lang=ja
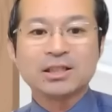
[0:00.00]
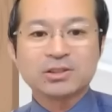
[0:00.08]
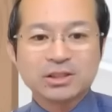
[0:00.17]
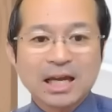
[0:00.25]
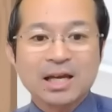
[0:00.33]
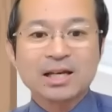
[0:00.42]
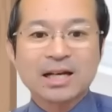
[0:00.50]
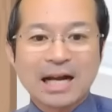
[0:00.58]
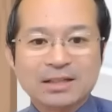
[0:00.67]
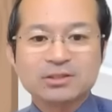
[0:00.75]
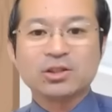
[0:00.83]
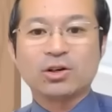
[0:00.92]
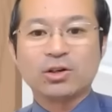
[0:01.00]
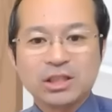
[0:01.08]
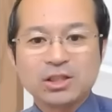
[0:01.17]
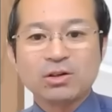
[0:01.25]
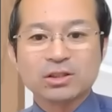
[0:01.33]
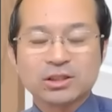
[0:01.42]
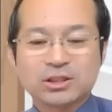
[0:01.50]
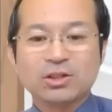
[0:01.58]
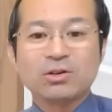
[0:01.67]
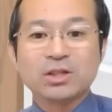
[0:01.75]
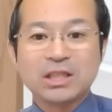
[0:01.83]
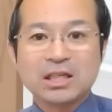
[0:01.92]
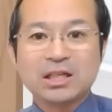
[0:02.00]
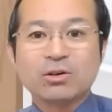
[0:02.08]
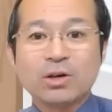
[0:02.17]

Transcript: そして、家具の移動、貴重品。